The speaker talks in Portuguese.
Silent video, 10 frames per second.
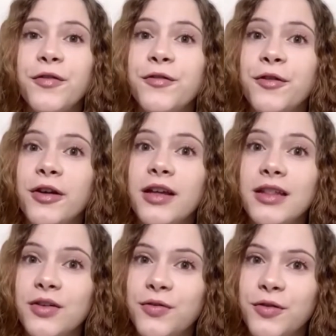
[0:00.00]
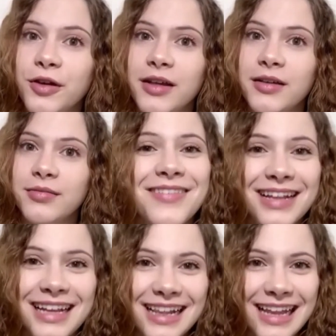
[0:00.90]
foi, não foi.
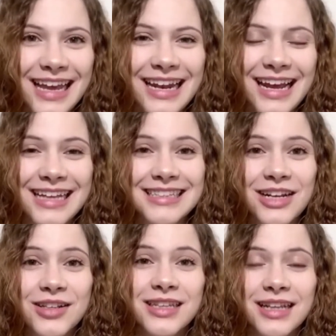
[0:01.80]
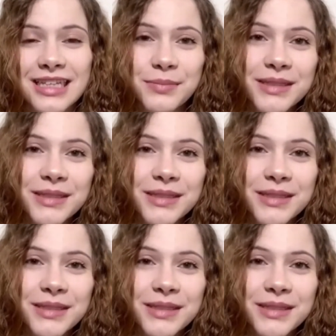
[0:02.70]
Fala galera, essa é a nossa 12